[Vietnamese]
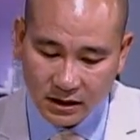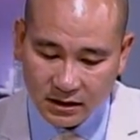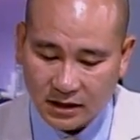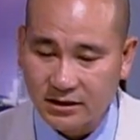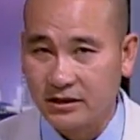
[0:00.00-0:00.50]

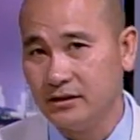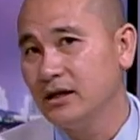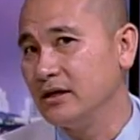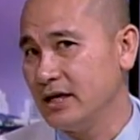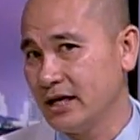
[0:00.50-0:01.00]
lịch sử
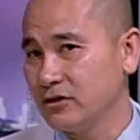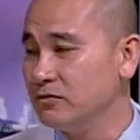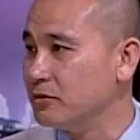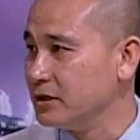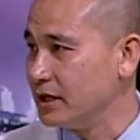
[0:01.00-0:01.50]
thời gian của
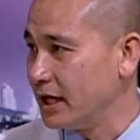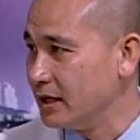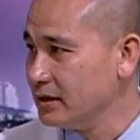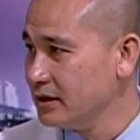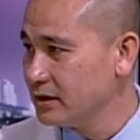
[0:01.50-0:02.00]
một người này,
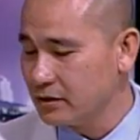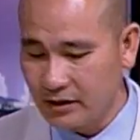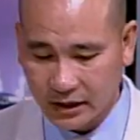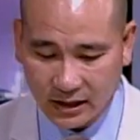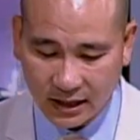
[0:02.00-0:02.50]
có
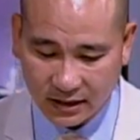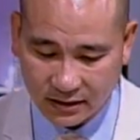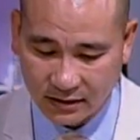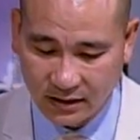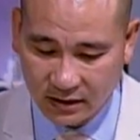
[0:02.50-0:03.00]
nghĩa là